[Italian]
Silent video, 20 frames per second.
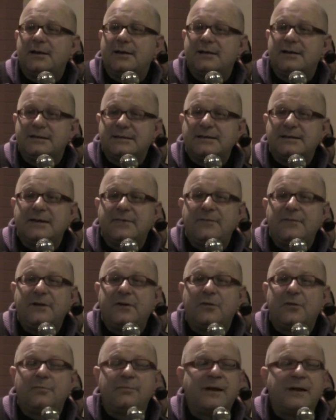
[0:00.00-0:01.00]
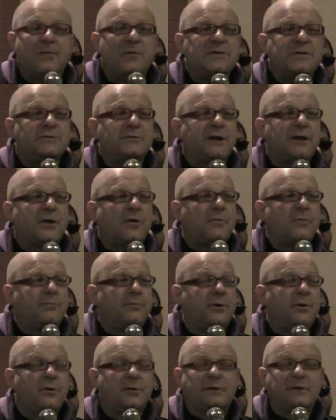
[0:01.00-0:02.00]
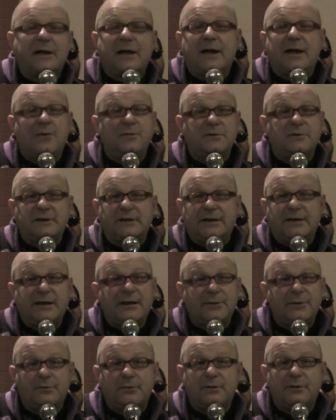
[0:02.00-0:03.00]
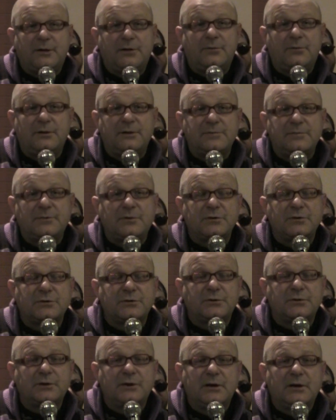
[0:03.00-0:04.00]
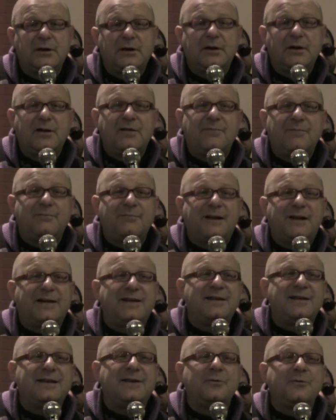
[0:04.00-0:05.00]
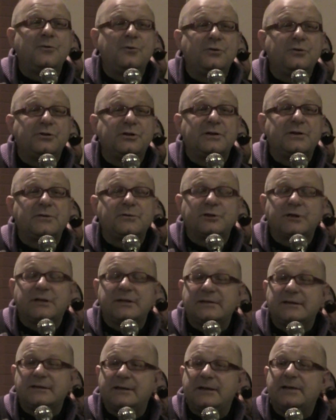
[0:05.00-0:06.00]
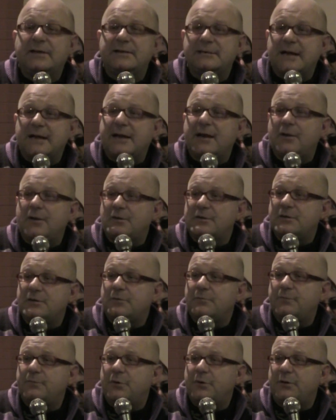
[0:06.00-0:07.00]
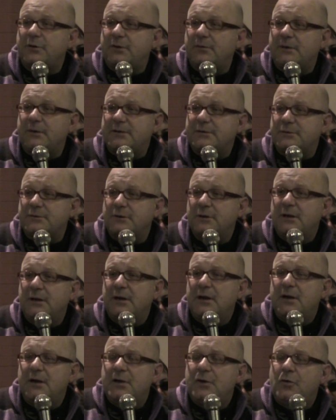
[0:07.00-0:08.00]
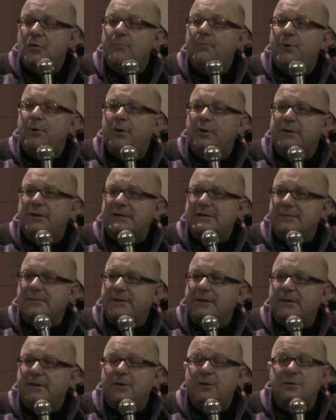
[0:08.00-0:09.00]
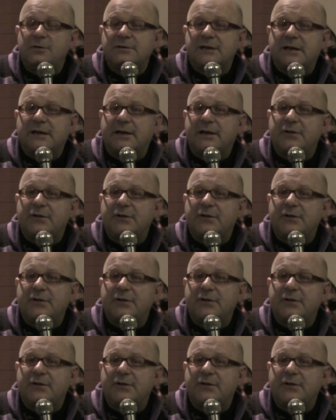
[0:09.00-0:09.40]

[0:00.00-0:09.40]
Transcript: Sì, è vero, ma questo che comporta è un segreto, hanno risposto. Ma chi conosce le società segrete sa che cosa comporta questo. Comporta, sapete cosa?